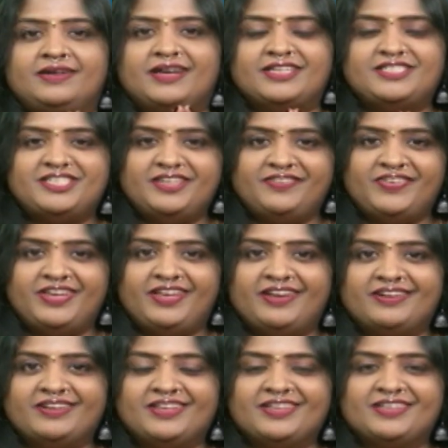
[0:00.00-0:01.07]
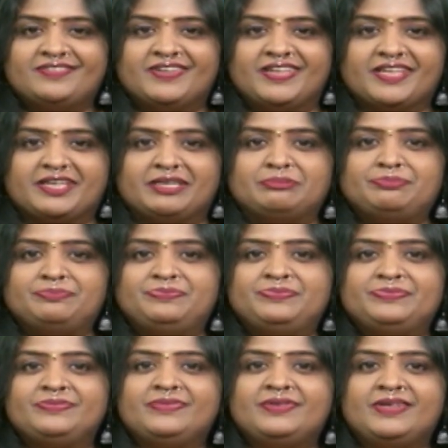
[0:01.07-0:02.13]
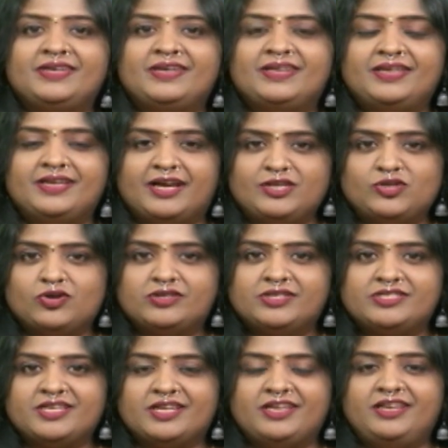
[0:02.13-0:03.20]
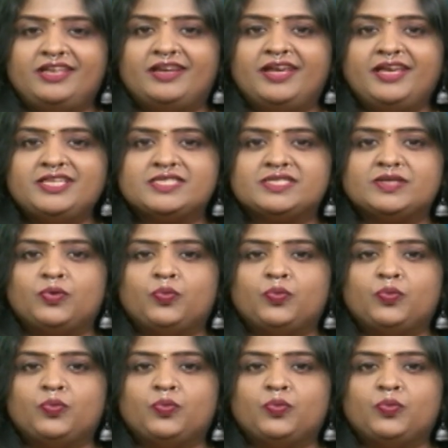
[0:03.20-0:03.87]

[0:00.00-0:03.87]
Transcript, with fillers: ராஜ் டிவி நேயர்களுக்கு வணக்கம் நான் டாக்டர் ஜனனி ரெக்ஸ்